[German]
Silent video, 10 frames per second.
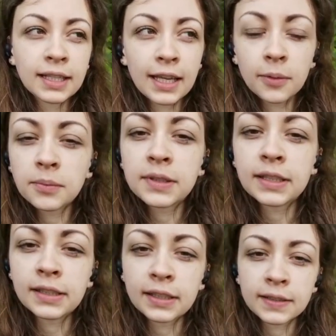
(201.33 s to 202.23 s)
Themen,
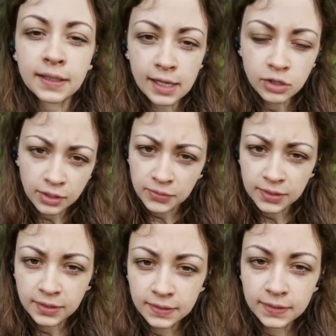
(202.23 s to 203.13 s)
die die Gesellschaft
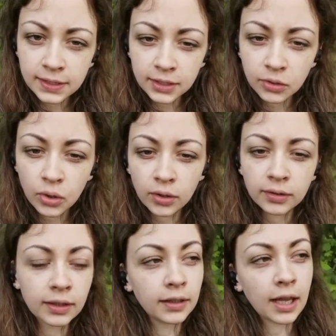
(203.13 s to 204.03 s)
interessieren
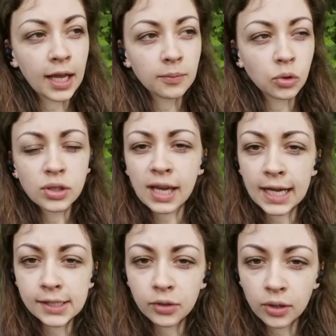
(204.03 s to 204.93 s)
können, in einem
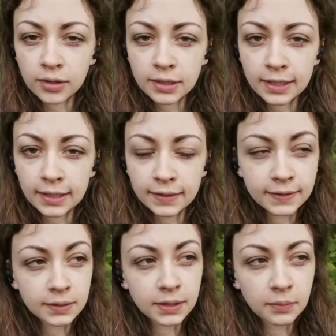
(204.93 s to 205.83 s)
neutralen
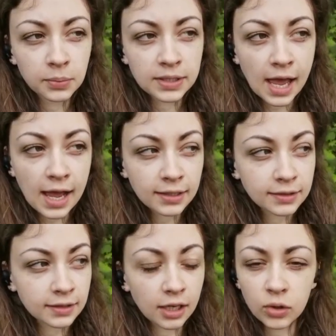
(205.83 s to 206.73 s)
Kontext
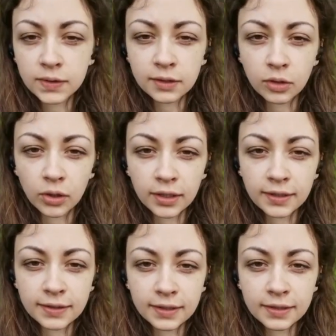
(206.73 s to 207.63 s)
betrachtet,
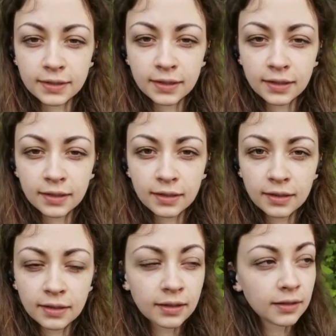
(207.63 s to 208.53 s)
ausgeleuchtet
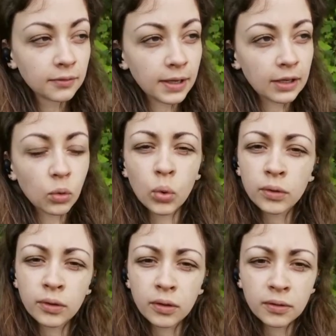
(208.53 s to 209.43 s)
werden,
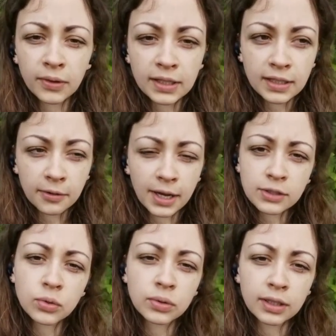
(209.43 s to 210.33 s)
ohne irgendwelche
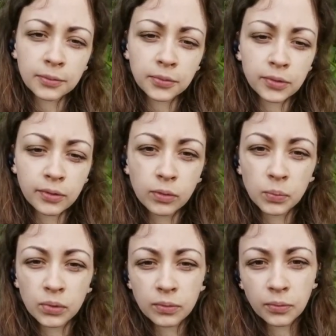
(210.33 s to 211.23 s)
Erwartungen erfüllen zu
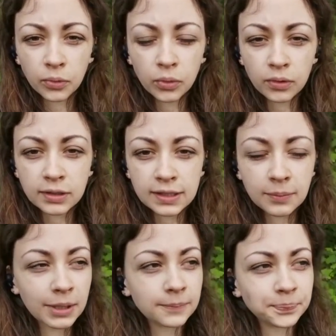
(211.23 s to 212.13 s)
müssen von
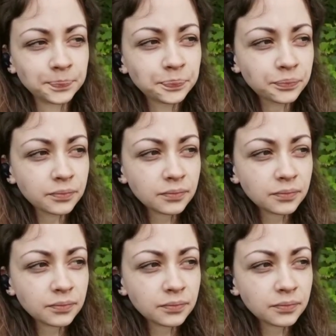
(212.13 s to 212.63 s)
irgendjemandem.